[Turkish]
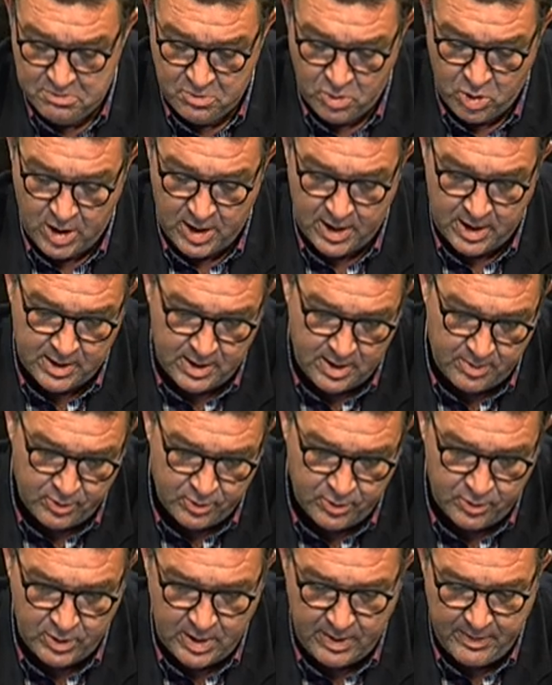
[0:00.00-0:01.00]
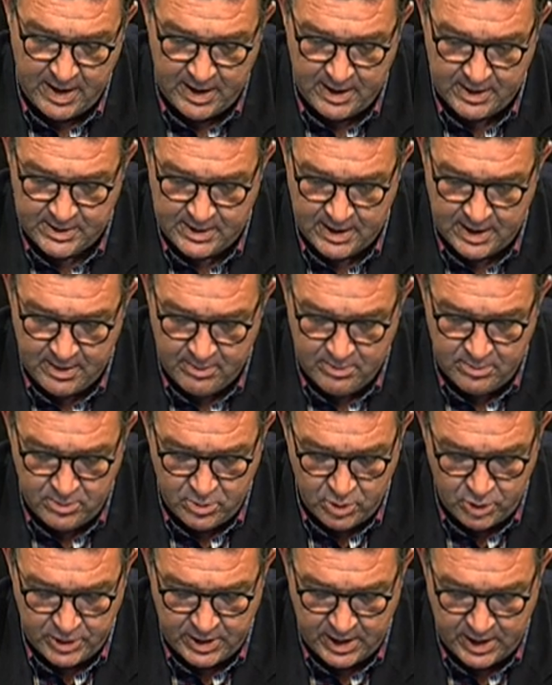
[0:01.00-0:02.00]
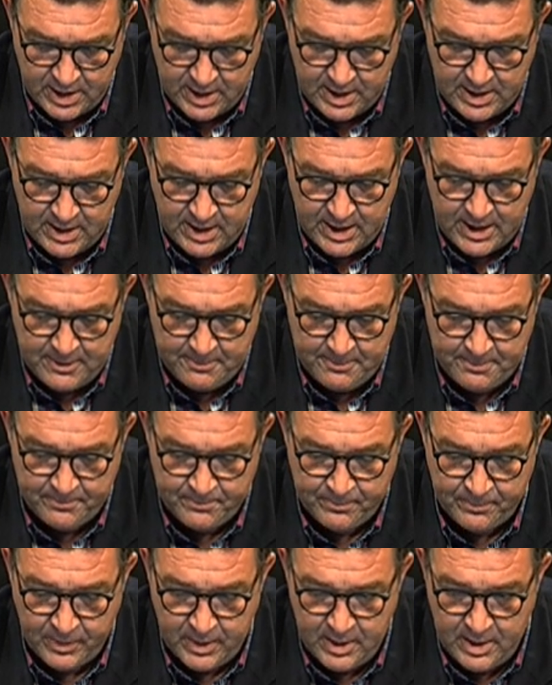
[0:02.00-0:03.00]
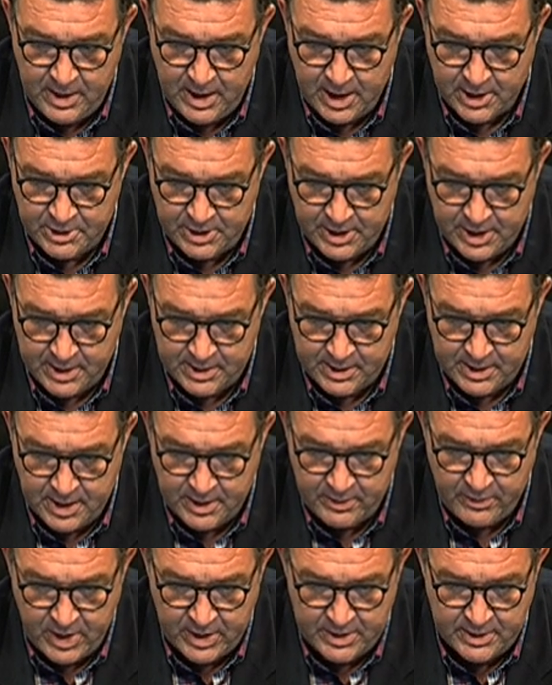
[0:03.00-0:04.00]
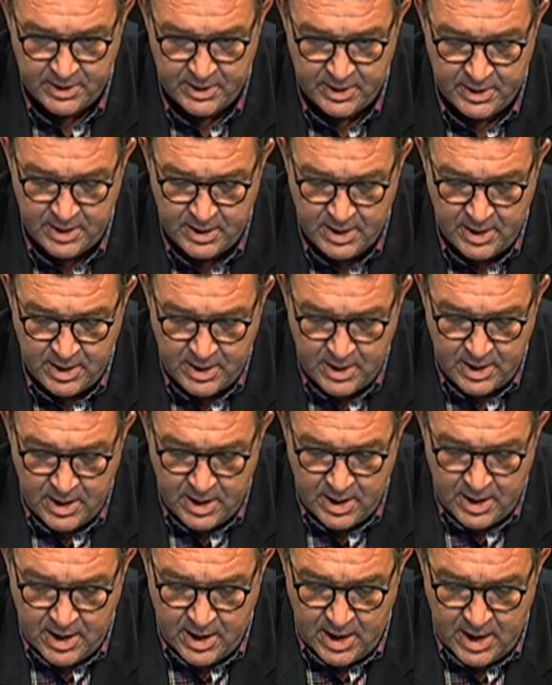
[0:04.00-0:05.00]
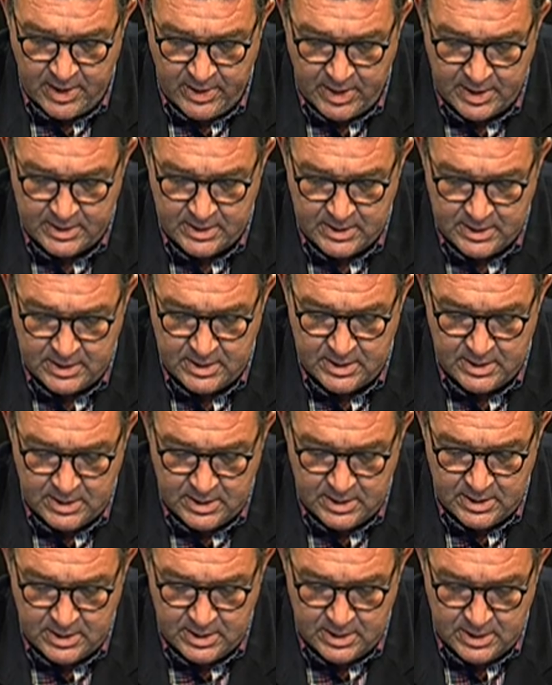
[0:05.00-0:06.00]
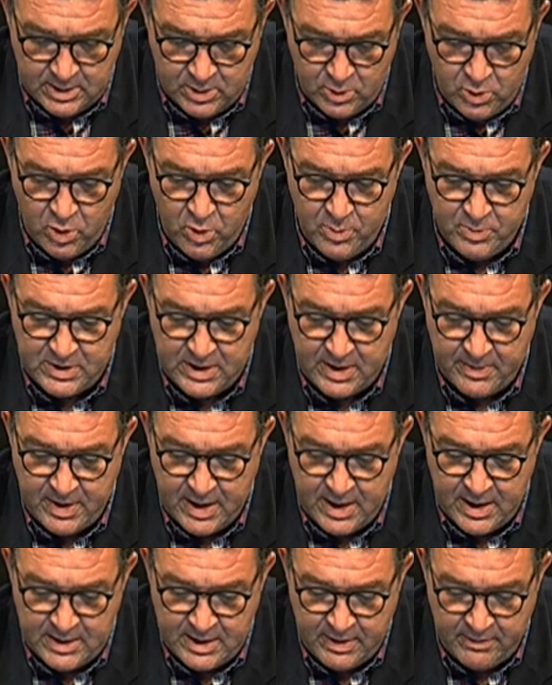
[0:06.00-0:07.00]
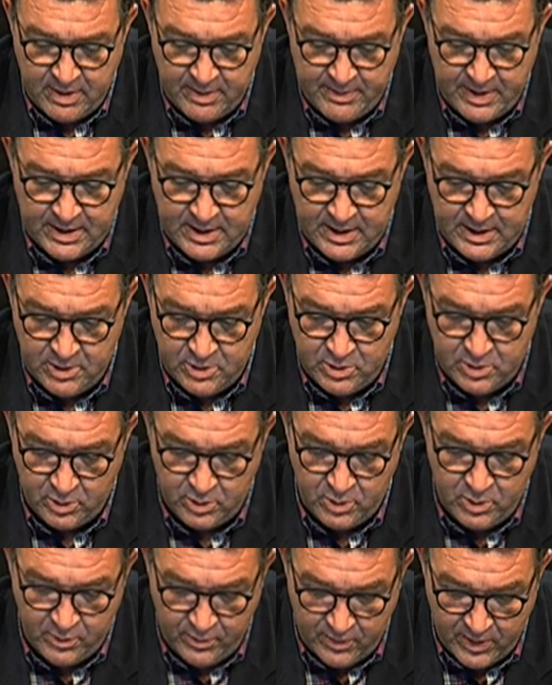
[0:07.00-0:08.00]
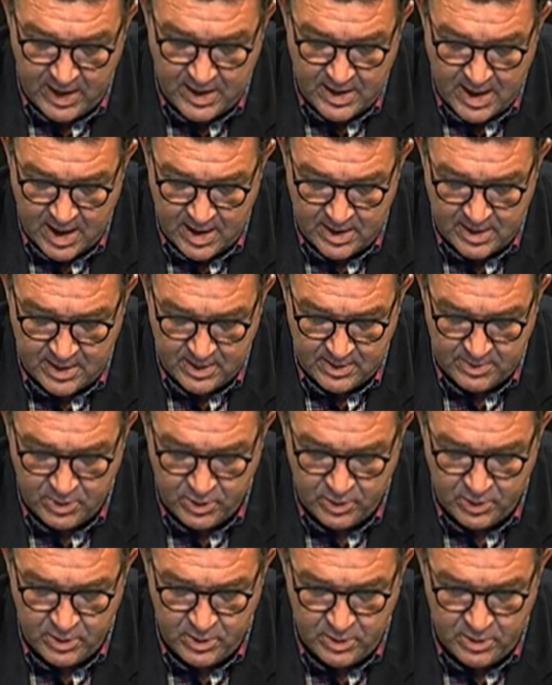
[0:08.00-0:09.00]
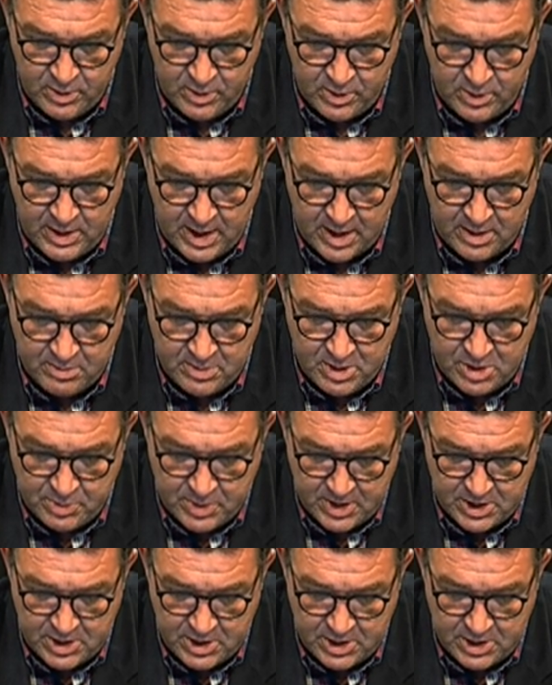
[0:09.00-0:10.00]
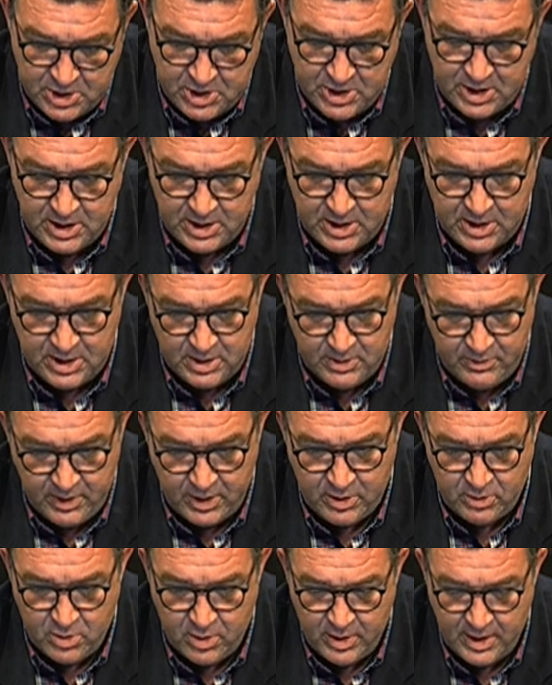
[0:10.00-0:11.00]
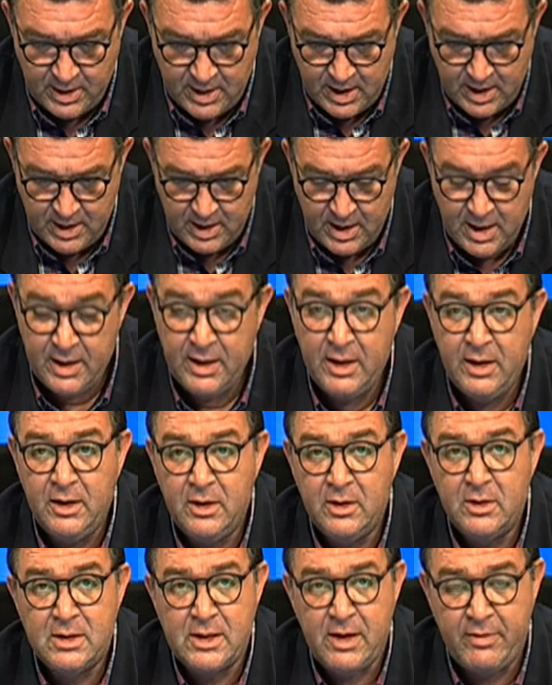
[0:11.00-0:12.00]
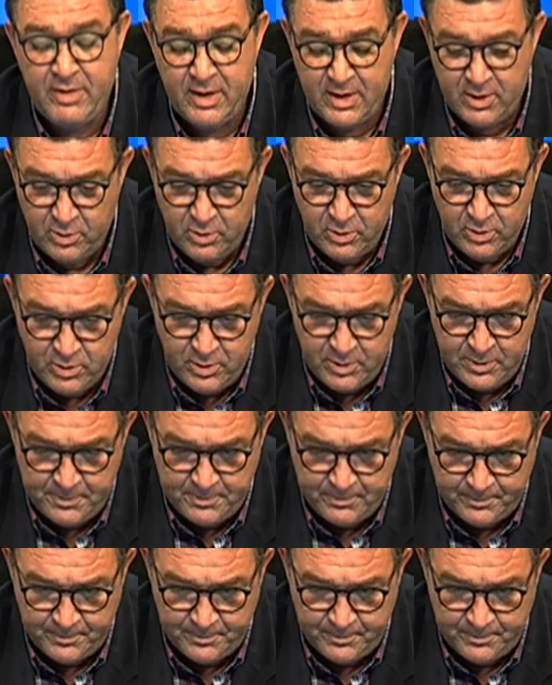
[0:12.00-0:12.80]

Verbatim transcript: Bu arada bunu da belirtelim. Bu şekilde yaşayanlar var. Evet, Gülümsemeye devam edin çünkü V-Day'dir bugün. 75. Victory Day yani zafer günü.